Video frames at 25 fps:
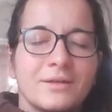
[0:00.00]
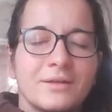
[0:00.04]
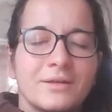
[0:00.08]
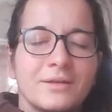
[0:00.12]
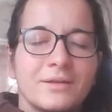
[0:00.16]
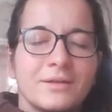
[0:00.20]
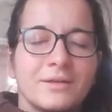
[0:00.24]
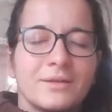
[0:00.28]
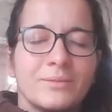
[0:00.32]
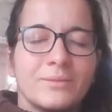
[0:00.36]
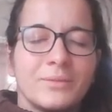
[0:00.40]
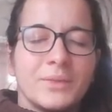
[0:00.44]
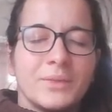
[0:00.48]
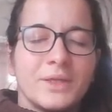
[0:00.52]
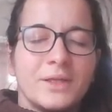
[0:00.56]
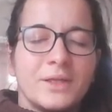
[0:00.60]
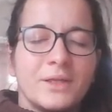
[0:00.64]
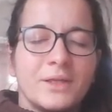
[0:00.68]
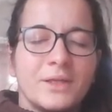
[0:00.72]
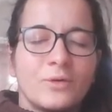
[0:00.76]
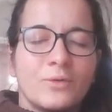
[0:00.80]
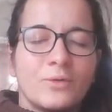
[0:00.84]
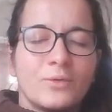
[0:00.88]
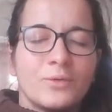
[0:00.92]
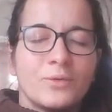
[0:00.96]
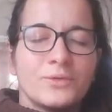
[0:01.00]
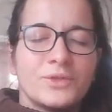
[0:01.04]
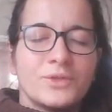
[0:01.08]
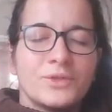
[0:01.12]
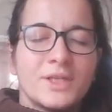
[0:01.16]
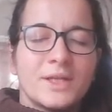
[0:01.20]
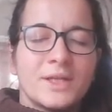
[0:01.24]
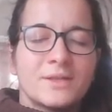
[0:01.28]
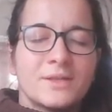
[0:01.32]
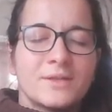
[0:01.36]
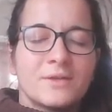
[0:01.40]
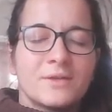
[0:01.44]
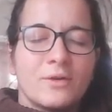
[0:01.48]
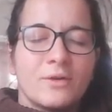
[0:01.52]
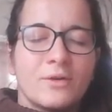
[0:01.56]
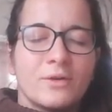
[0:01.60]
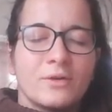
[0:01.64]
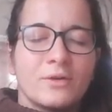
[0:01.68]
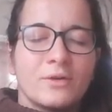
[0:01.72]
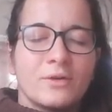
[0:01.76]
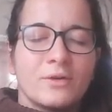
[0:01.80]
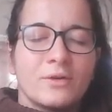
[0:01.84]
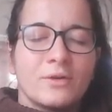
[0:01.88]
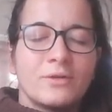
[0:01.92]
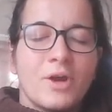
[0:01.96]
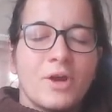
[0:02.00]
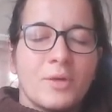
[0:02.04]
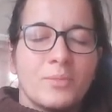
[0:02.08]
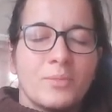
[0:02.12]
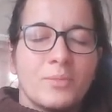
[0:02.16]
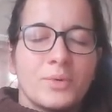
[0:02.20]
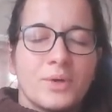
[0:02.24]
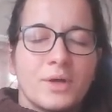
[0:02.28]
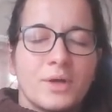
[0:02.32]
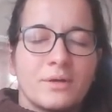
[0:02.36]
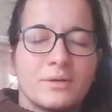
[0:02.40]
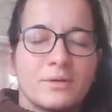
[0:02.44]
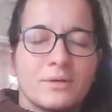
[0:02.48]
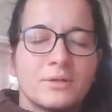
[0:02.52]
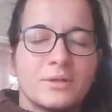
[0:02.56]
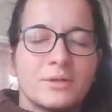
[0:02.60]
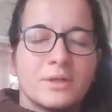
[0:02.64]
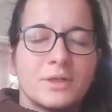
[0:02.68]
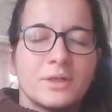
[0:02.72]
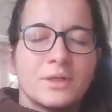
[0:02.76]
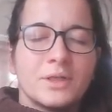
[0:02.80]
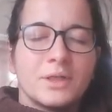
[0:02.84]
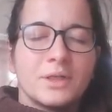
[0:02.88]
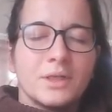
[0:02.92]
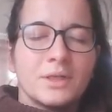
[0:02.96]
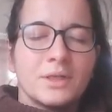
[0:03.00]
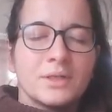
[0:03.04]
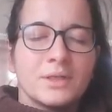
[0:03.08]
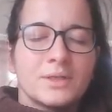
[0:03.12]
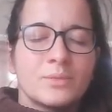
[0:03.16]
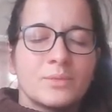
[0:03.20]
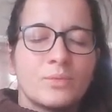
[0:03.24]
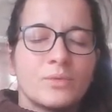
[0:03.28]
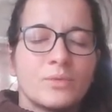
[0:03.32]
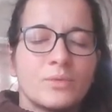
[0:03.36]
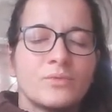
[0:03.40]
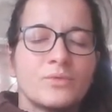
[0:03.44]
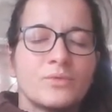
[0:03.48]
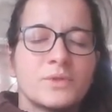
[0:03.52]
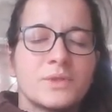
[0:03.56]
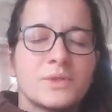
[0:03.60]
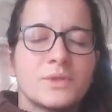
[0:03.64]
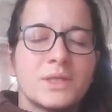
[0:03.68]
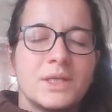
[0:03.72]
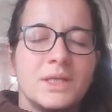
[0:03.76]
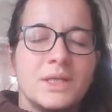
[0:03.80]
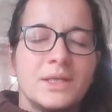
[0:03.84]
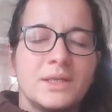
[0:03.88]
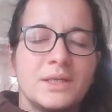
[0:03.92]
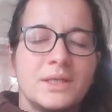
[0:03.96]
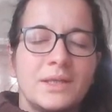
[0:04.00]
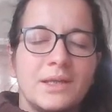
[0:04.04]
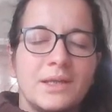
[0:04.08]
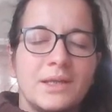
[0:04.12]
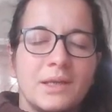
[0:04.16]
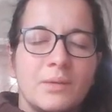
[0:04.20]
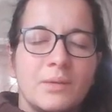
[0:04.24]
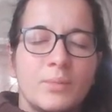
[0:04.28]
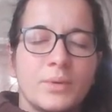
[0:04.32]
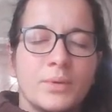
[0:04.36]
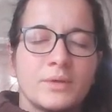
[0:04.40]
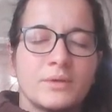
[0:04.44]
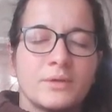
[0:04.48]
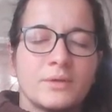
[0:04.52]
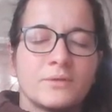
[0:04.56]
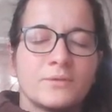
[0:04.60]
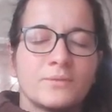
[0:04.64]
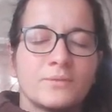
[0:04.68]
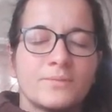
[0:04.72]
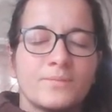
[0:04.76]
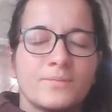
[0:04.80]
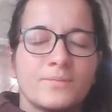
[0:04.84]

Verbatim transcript: im Hier und Jetzt euren Körper ganz bewusst hingeben.